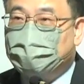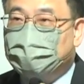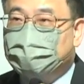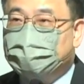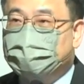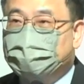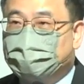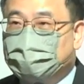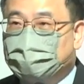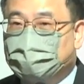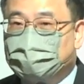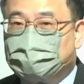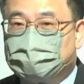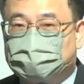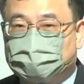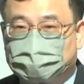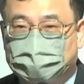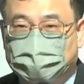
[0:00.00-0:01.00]
零年能不
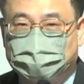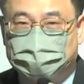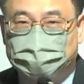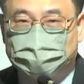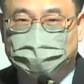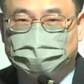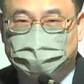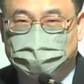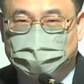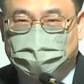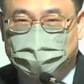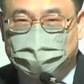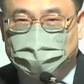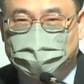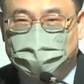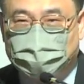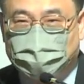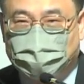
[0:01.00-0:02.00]
能实现共产主义呢？
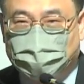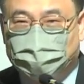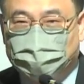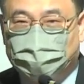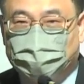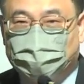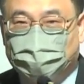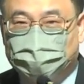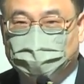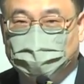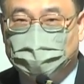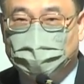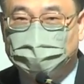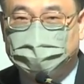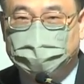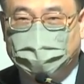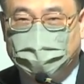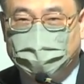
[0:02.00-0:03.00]
啊，我觉得
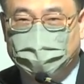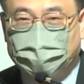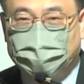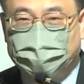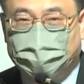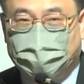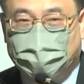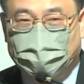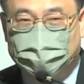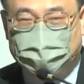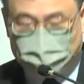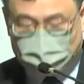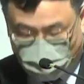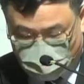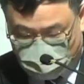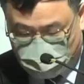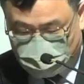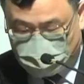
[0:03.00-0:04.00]
够呛。两岸能
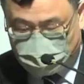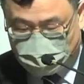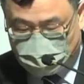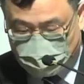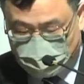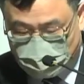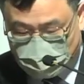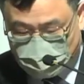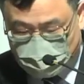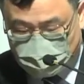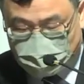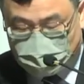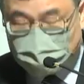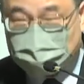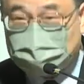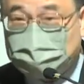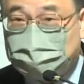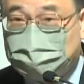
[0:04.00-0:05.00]
统一，
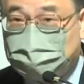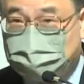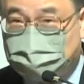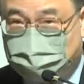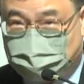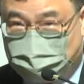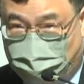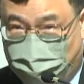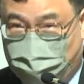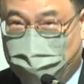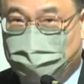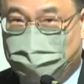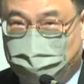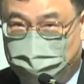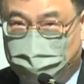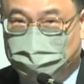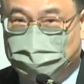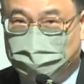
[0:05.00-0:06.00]
都
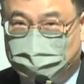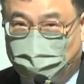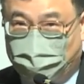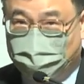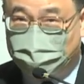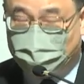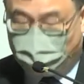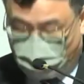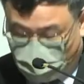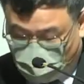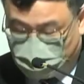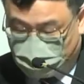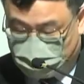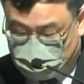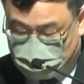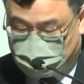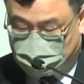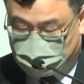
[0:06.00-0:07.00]
有点问
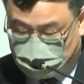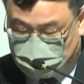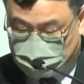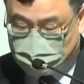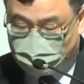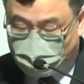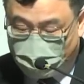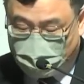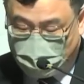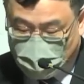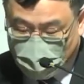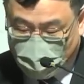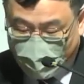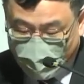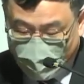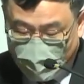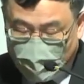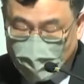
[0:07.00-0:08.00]
题疑问啊。
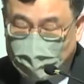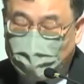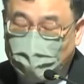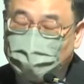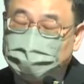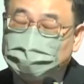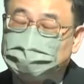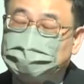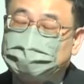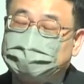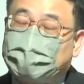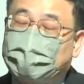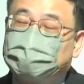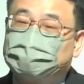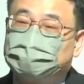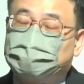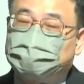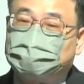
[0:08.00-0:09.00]
我自己在
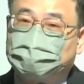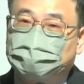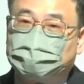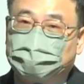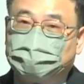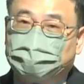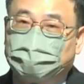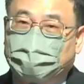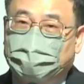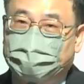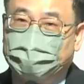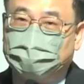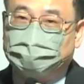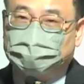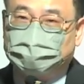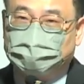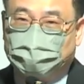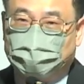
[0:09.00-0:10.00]
大学的时候对马列
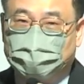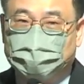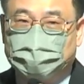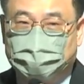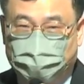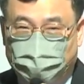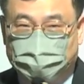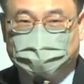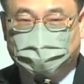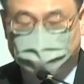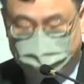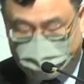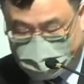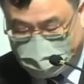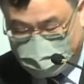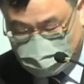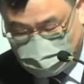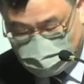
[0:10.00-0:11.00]
主义有个疑问，从这
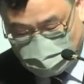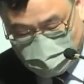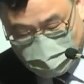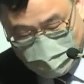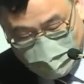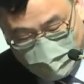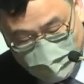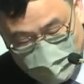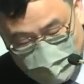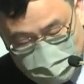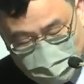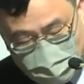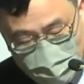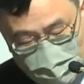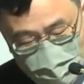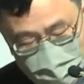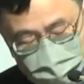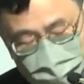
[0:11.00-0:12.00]
开始的，就
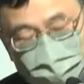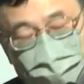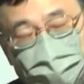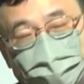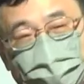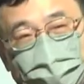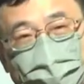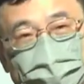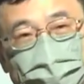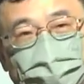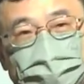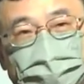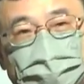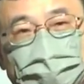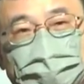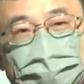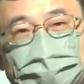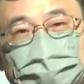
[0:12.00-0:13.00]
全人类都
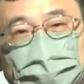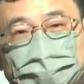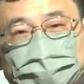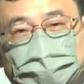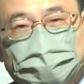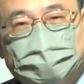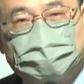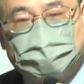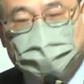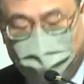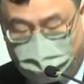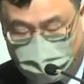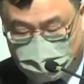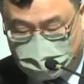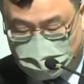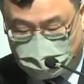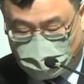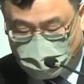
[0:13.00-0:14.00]
进入共产主义社
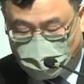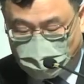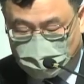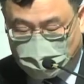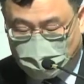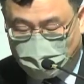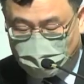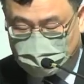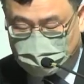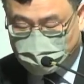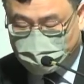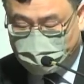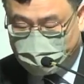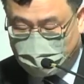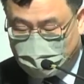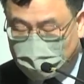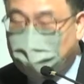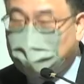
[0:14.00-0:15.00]
会之后，那会怎么
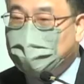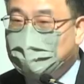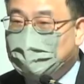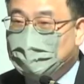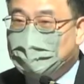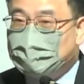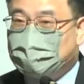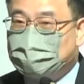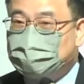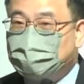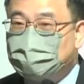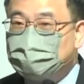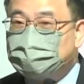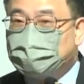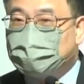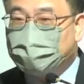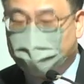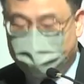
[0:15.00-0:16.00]
样呢？难道
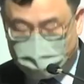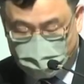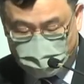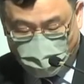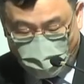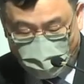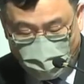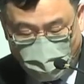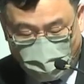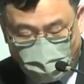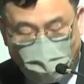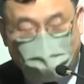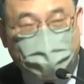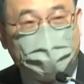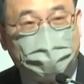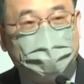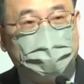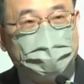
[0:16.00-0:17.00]
人类就永远
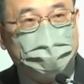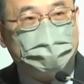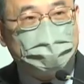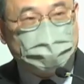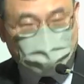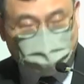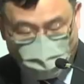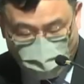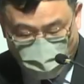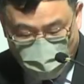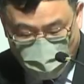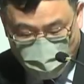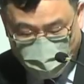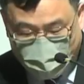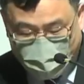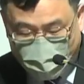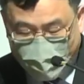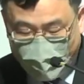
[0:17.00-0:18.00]
快快乐乐的生活了
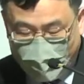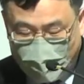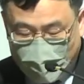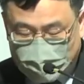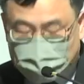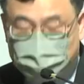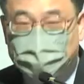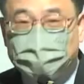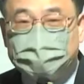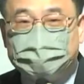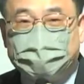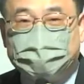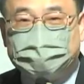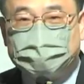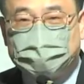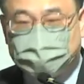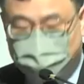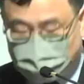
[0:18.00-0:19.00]
吗？这个眼
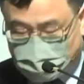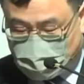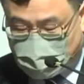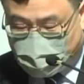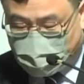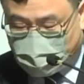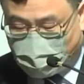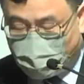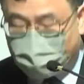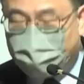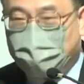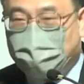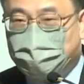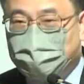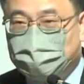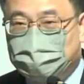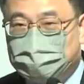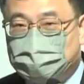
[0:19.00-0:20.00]
睛的世界可以永远
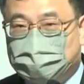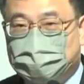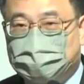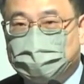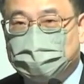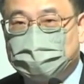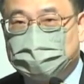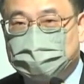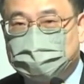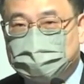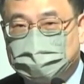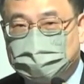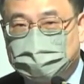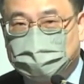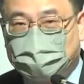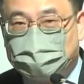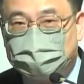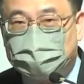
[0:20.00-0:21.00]
适合
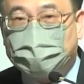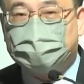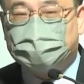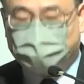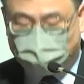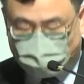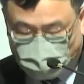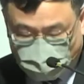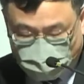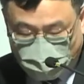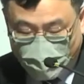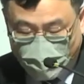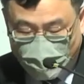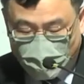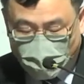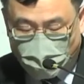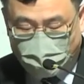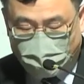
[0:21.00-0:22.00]
人类居住？
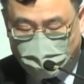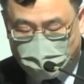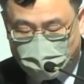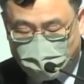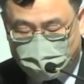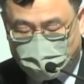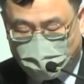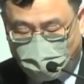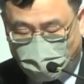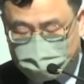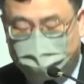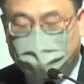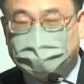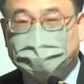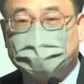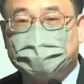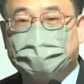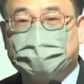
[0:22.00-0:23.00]
我们和我们的后代
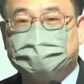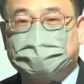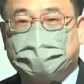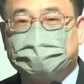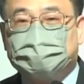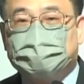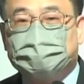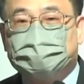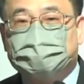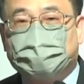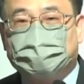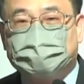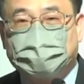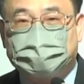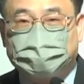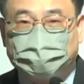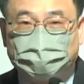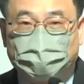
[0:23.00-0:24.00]
真的可以长生不老
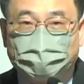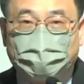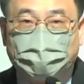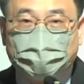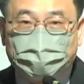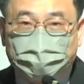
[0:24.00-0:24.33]
在其中吗？